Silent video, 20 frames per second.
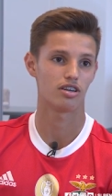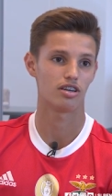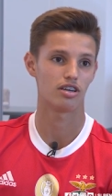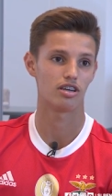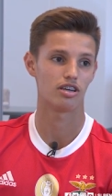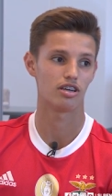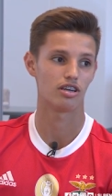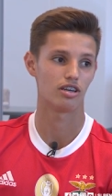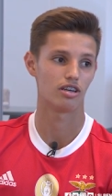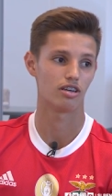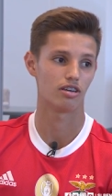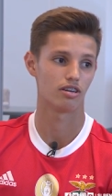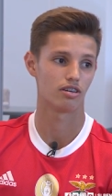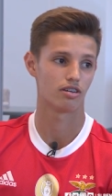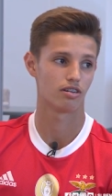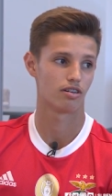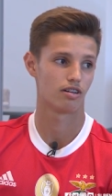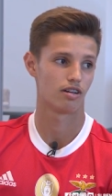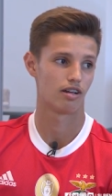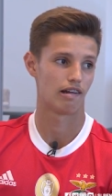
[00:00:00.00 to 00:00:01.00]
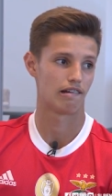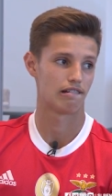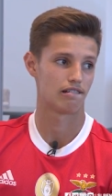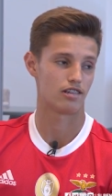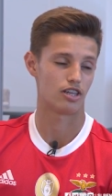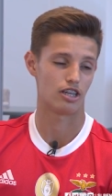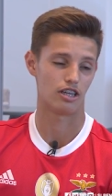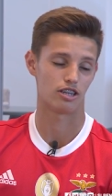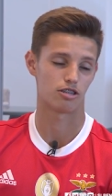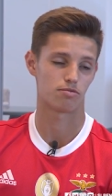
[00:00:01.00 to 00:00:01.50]
e,
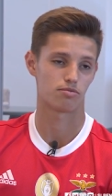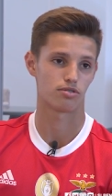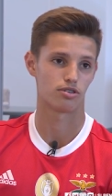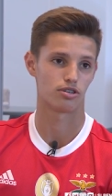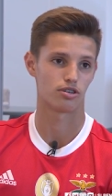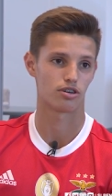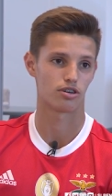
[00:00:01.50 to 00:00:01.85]
e as pessoas